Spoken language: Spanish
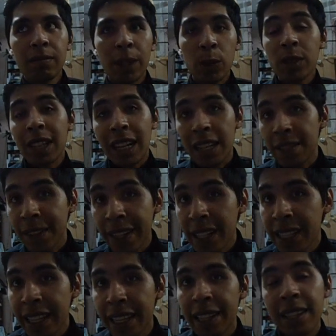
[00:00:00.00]
me gustan las
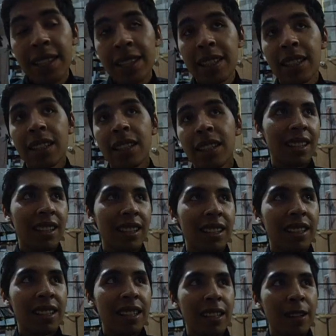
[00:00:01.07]
fiestas,
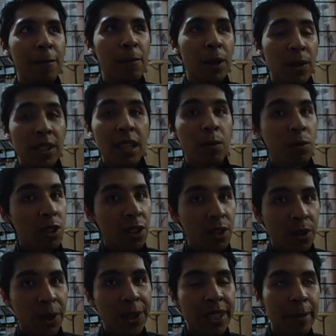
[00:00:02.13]
me gustan mucho
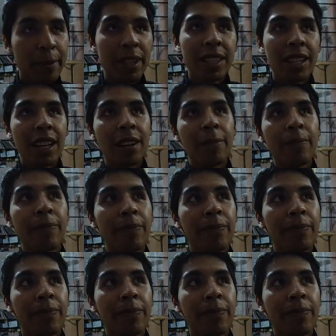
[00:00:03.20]
los juegos de mesa,